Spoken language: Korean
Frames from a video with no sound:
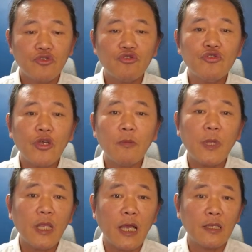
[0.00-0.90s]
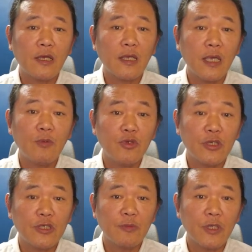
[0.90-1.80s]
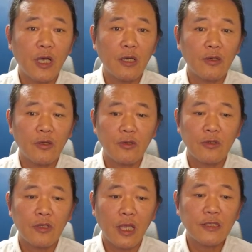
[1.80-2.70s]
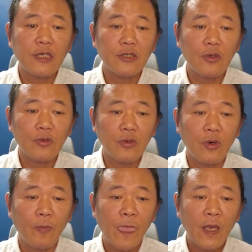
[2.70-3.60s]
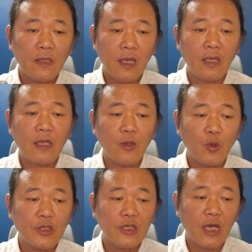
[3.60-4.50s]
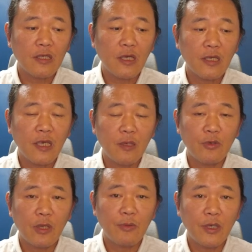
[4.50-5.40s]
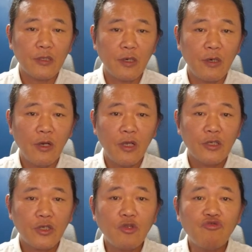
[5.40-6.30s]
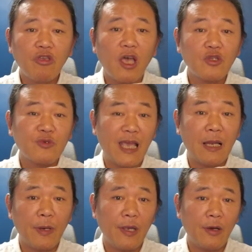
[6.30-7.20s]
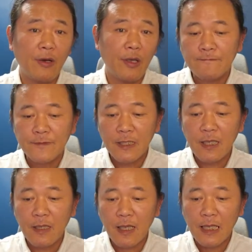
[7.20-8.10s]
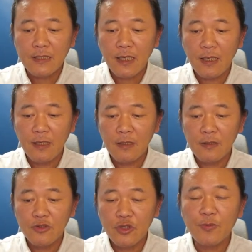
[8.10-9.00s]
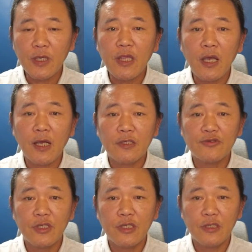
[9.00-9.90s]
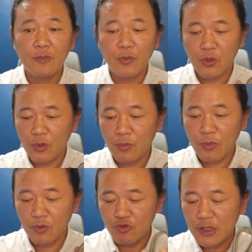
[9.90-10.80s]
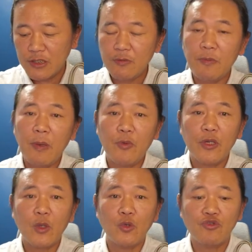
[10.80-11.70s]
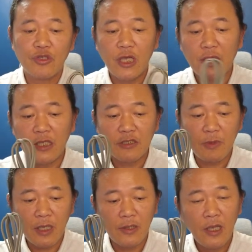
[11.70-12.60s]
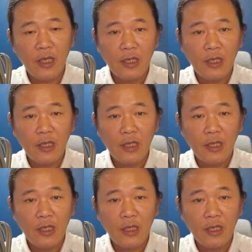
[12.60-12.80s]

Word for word: 충전만 가능한 케이블도 있습니다. 그런 것들은 대체적으로 데이터 통신이 가능한 케이블에 비해서 선 두께가 좀 얇아요. 음, 일단 가장 쉽게 생각할 수 있는 보통 뭐 USB 메모리에 돈 주고 사야 되지만